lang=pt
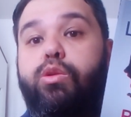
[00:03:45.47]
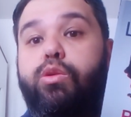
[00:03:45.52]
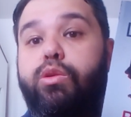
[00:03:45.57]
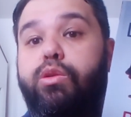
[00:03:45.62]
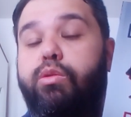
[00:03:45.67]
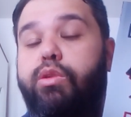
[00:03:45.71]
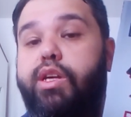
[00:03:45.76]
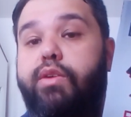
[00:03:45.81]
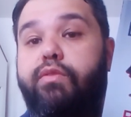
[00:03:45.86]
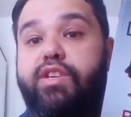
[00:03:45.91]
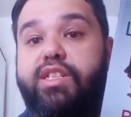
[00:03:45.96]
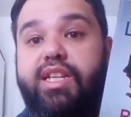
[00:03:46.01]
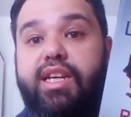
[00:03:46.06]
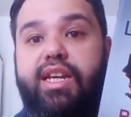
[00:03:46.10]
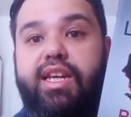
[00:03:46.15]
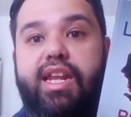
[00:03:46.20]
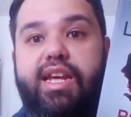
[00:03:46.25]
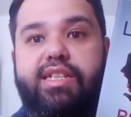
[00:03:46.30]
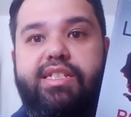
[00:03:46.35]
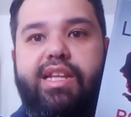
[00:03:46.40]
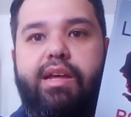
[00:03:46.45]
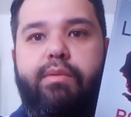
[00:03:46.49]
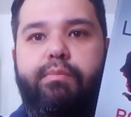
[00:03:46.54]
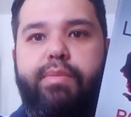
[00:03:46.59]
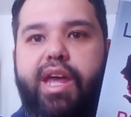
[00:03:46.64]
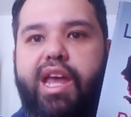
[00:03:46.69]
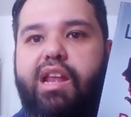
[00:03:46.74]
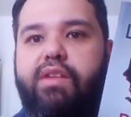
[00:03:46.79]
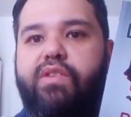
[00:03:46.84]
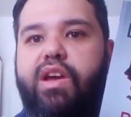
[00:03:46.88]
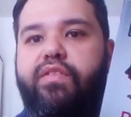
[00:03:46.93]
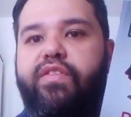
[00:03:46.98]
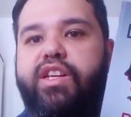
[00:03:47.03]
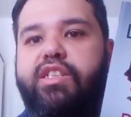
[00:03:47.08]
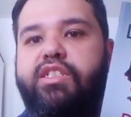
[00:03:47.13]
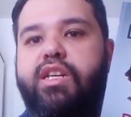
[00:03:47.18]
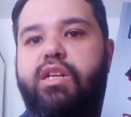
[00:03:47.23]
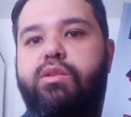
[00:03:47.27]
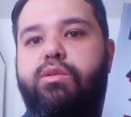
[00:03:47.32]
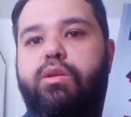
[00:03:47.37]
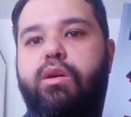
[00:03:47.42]
tudo o que você queria saber, ele vai
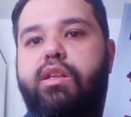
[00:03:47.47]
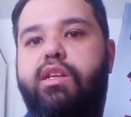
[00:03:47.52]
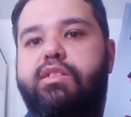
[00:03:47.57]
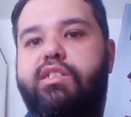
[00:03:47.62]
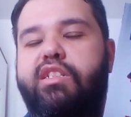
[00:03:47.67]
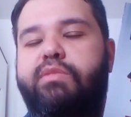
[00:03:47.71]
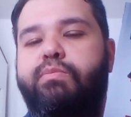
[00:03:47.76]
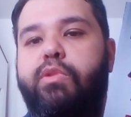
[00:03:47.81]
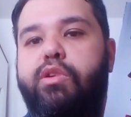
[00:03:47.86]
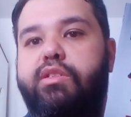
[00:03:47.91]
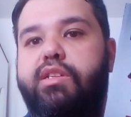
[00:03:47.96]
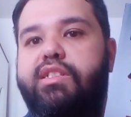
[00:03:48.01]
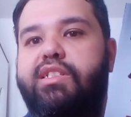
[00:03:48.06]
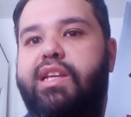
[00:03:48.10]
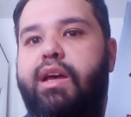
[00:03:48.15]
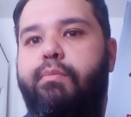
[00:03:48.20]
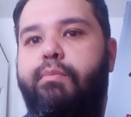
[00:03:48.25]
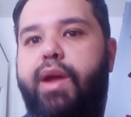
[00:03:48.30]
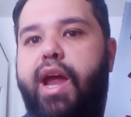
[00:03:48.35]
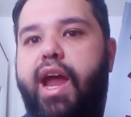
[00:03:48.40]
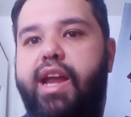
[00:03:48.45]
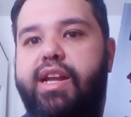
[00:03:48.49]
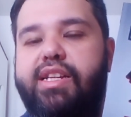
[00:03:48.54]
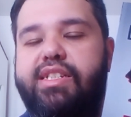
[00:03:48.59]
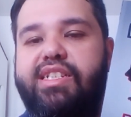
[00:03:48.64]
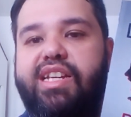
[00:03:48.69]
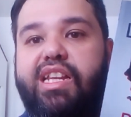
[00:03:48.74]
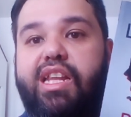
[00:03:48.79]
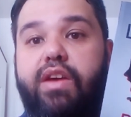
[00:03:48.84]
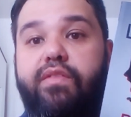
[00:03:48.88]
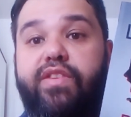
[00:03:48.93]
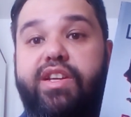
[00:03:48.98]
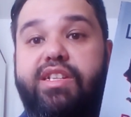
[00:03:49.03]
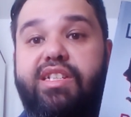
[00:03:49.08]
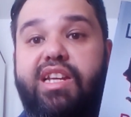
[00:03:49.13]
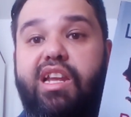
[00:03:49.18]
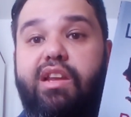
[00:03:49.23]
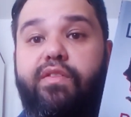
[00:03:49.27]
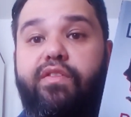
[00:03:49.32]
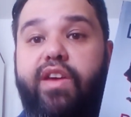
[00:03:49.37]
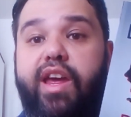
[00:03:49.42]
fechando todas as pontas abertas, cada
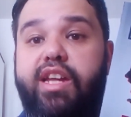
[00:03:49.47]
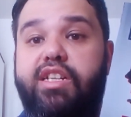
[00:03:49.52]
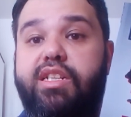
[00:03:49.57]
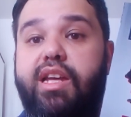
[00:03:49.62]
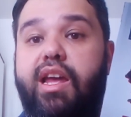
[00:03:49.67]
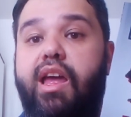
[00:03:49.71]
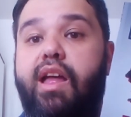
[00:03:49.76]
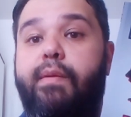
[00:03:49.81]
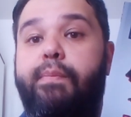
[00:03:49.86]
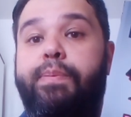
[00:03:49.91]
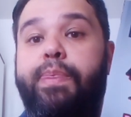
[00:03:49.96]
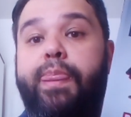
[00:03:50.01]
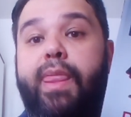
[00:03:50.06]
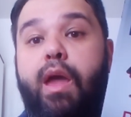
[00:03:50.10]
vez que ele fecha